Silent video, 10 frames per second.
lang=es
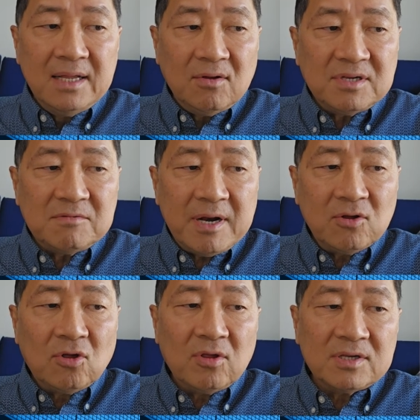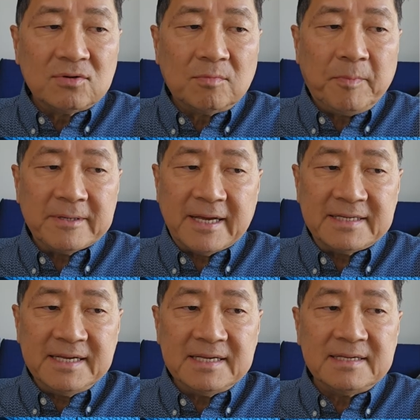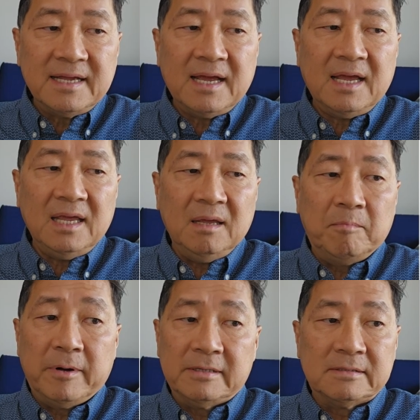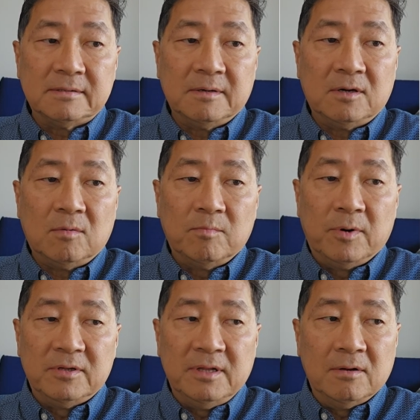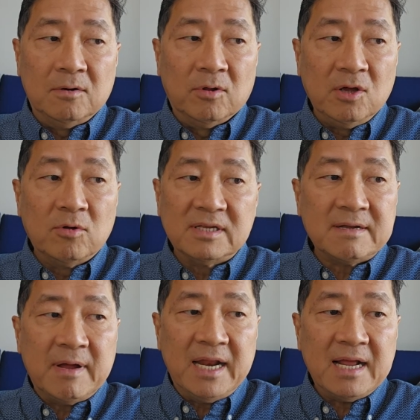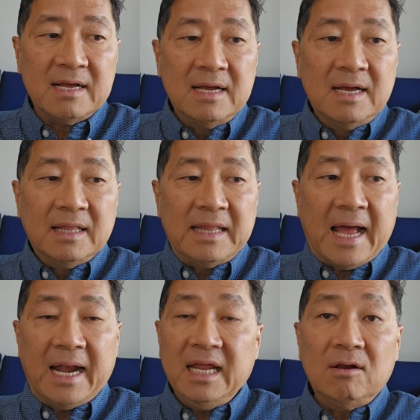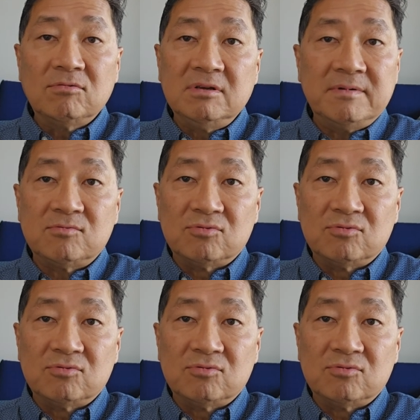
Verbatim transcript: Entonces, bueno, todo esto pues existe y pues eh, lo digo de esta manera, dan inclusive